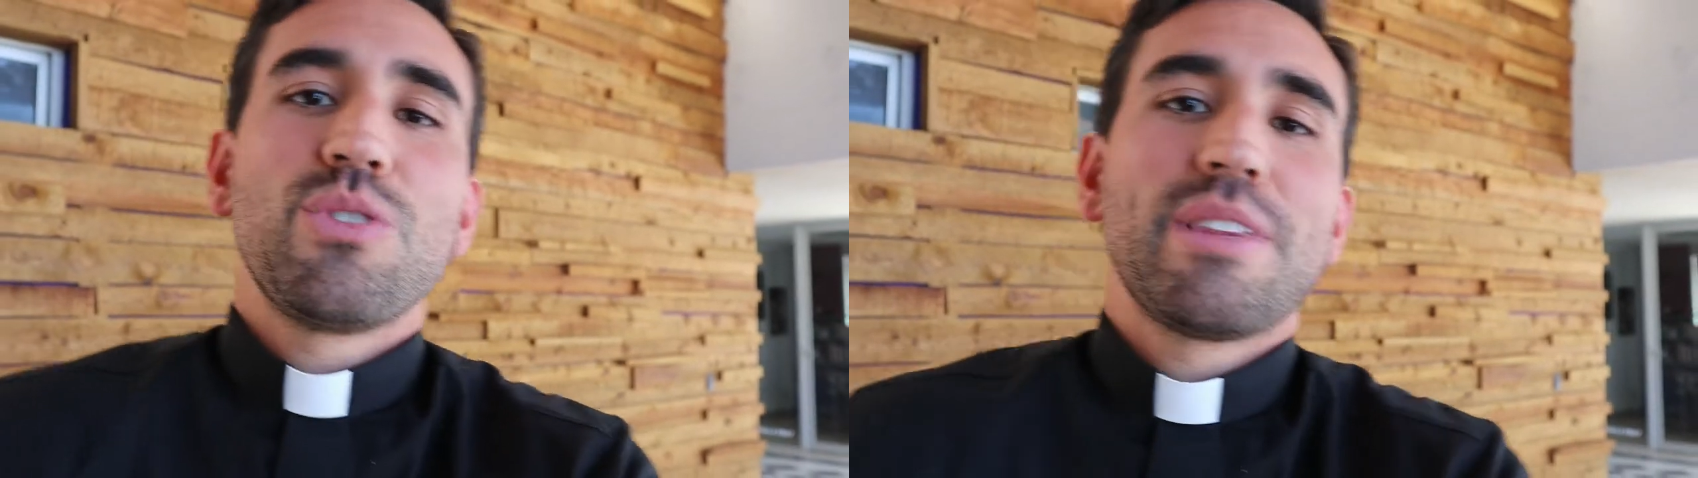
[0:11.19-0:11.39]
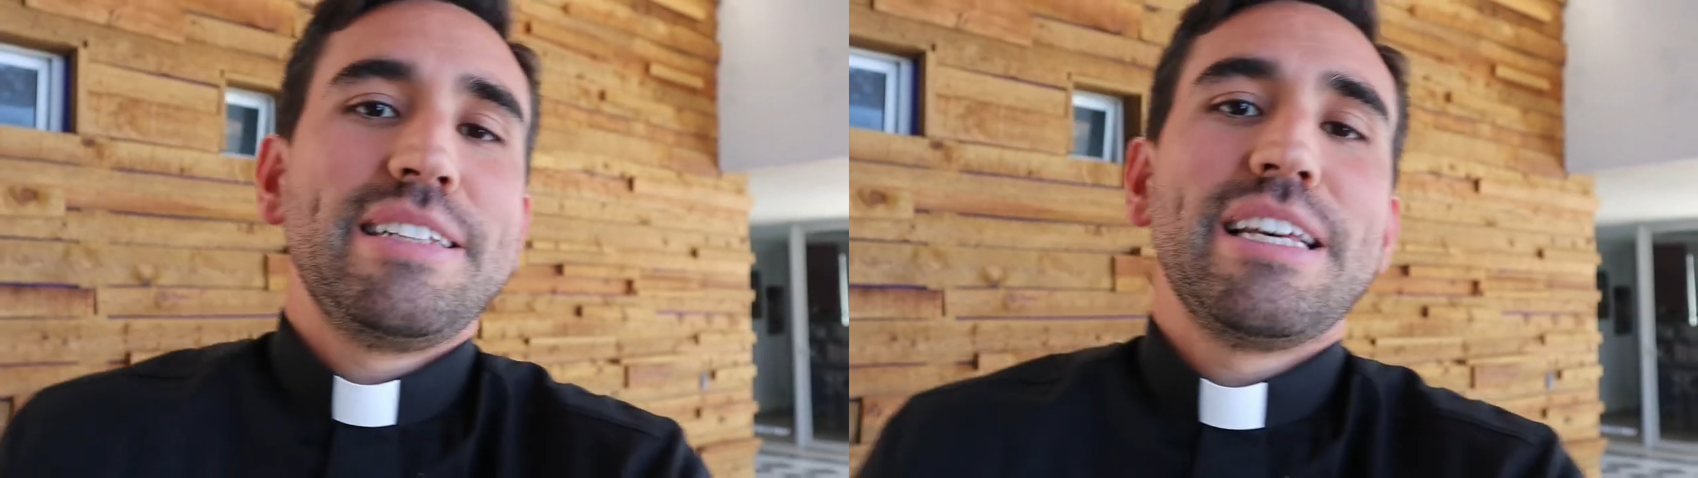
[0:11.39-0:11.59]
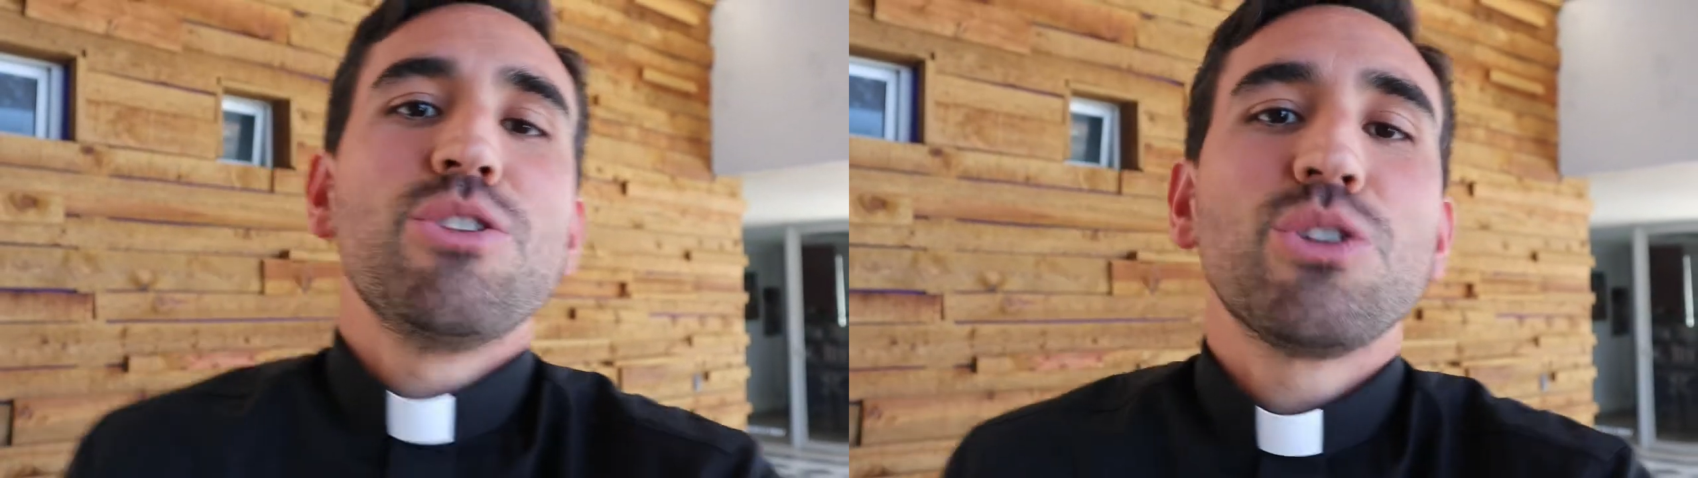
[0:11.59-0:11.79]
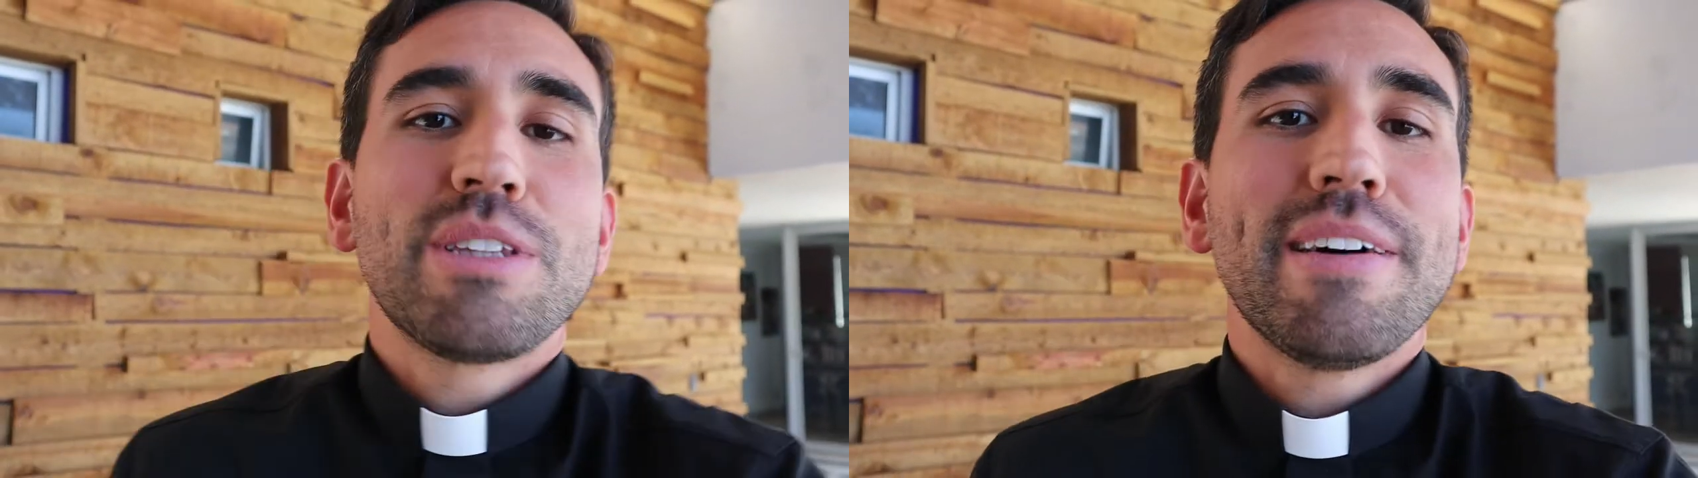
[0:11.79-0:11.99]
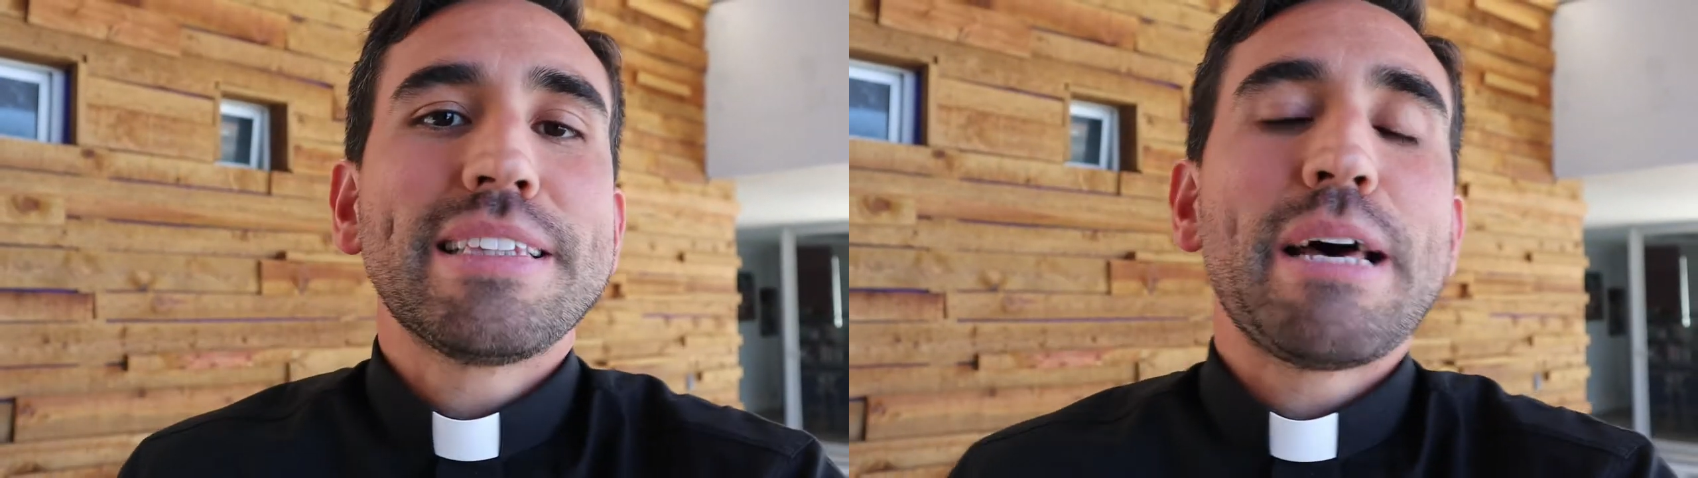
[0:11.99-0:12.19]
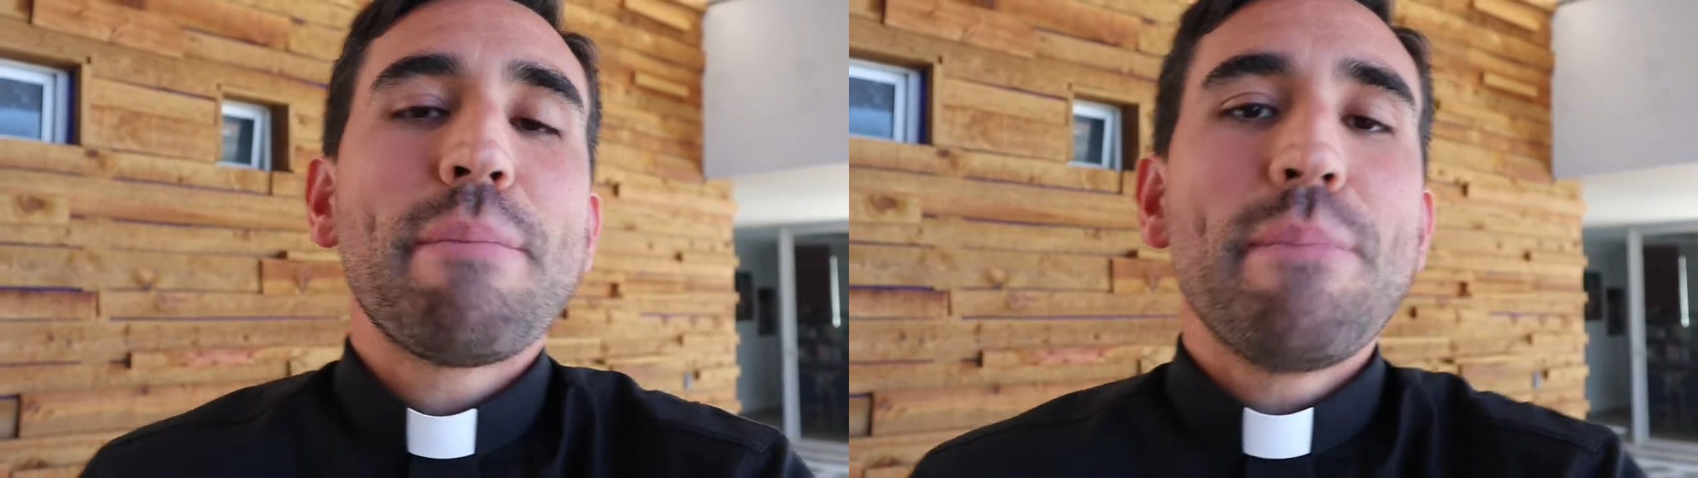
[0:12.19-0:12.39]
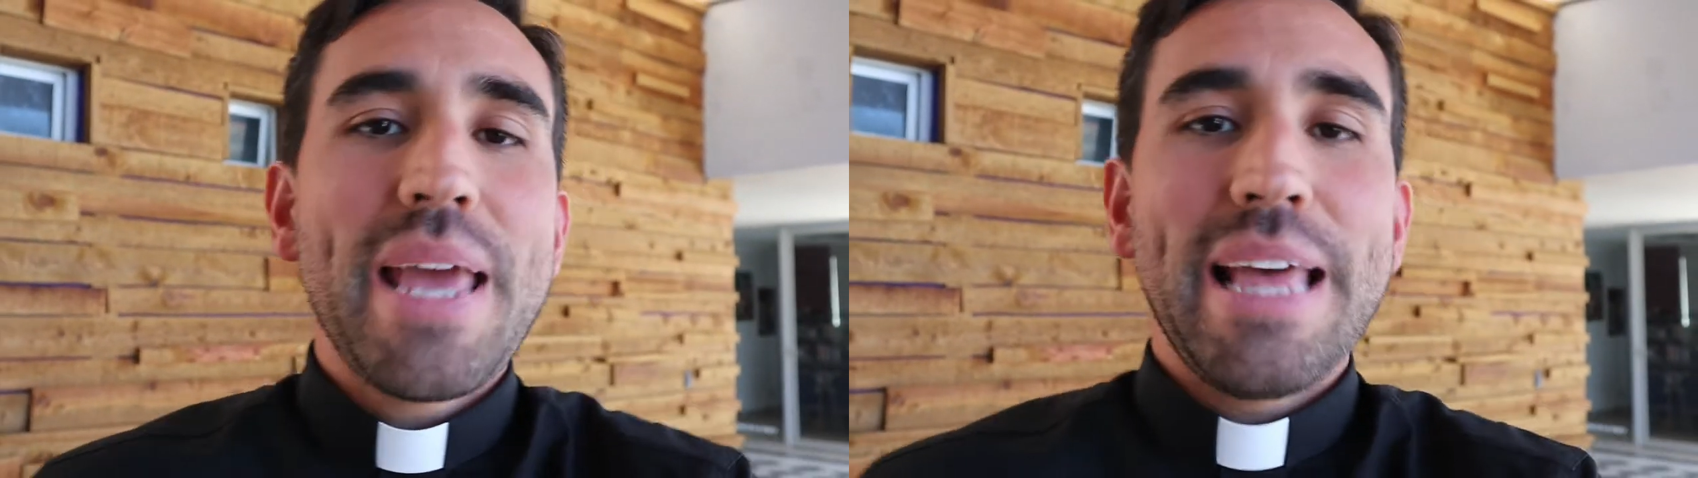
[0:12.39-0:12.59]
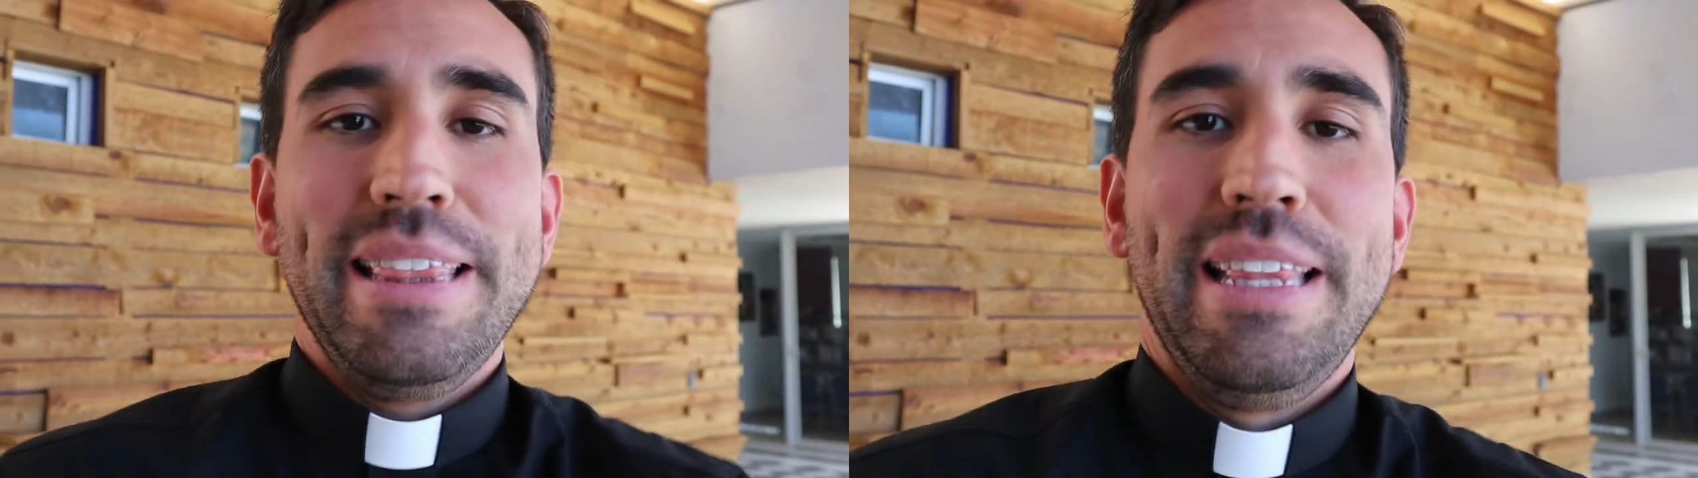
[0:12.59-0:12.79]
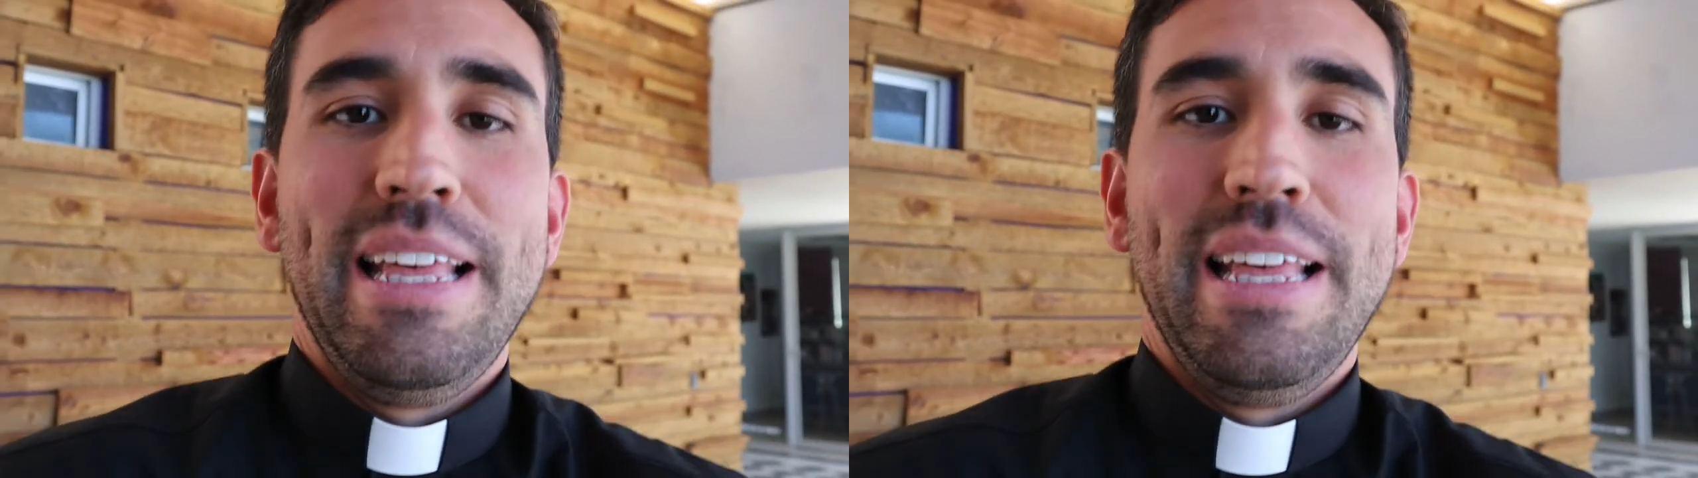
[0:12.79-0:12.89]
quizás no te va tan bien.